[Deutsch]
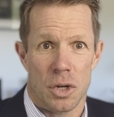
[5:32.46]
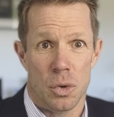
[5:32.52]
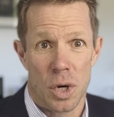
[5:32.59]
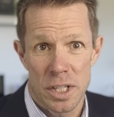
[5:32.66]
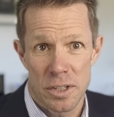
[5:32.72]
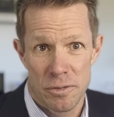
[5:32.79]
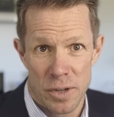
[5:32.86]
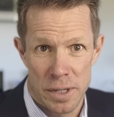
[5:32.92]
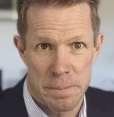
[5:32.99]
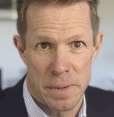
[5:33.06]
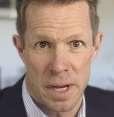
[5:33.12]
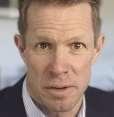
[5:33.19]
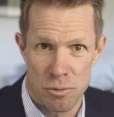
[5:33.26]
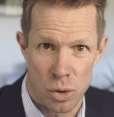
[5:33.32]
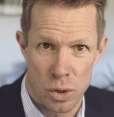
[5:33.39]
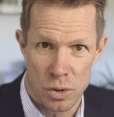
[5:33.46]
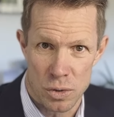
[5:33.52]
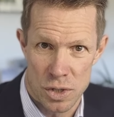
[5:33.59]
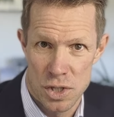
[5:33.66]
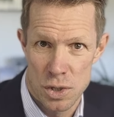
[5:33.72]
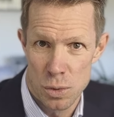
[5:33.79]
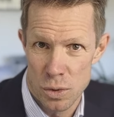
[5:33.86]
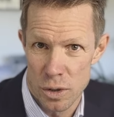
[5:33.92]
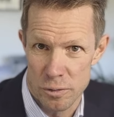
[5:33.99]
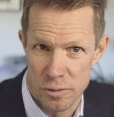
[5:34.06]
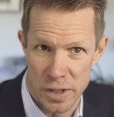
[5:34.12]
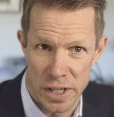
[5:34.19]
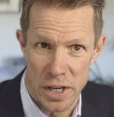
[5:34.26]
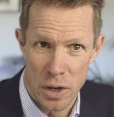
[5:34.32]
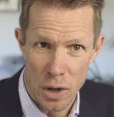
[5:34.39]
Dort wird man wohl nun
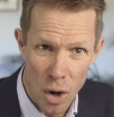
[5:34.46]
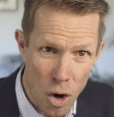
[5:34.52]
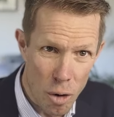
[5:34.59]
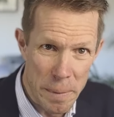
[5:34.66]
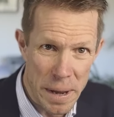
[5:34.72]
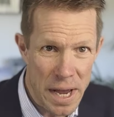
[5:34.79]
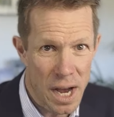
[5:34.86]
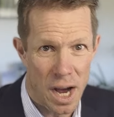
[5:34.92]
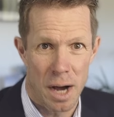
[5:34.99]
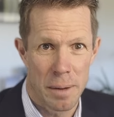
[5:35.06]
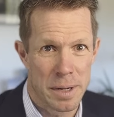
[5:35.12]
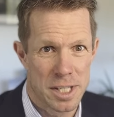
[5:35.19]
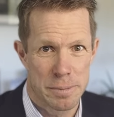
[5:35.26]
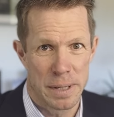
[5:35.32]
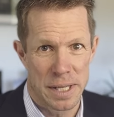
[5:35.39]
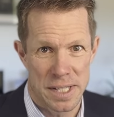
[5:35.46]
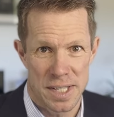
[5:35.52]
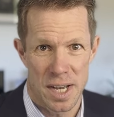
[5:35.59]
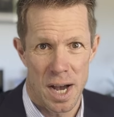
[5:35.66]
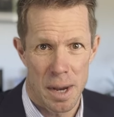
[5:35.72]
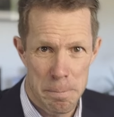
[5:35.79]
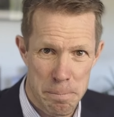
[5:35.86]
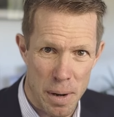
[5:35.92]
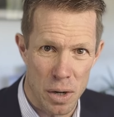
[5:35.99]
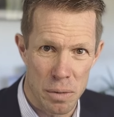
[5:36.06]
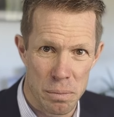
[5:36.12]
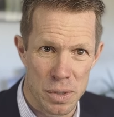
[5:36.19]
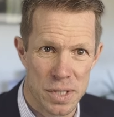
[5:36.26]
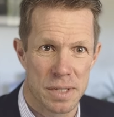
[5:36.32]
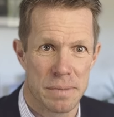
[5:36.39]
zukünftig noch mehr Arbeitsplätze abbauen
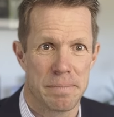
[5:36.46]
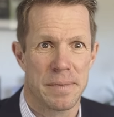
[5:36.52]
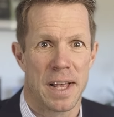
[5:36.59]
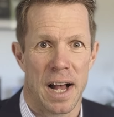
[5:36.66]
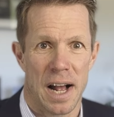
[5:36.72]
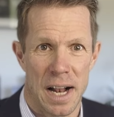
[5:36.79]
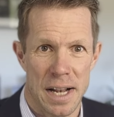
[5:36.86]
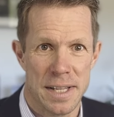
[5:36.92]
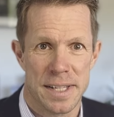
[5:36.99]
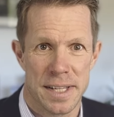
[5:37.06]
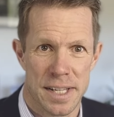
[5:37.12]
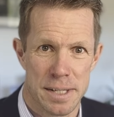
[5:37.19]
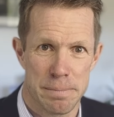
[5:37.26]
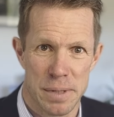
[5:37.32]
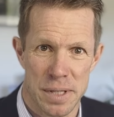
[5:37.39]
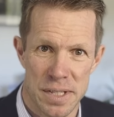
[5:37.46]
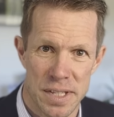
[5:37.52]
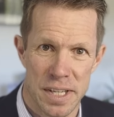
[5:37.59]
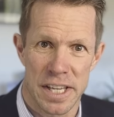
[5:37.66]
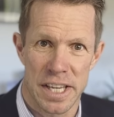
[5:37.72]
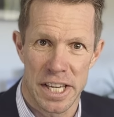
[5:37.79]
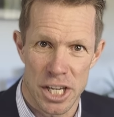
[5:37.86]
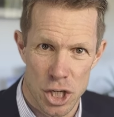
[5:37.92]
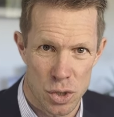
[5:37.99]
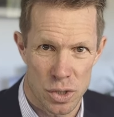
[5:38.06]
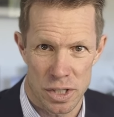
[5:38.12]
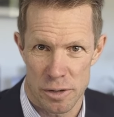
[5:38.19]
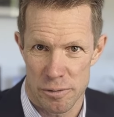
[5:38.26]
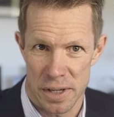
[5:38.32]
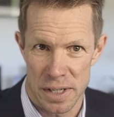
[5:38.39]
müssen, als es bisher eh schon
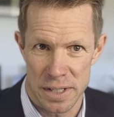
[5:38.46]
der Fall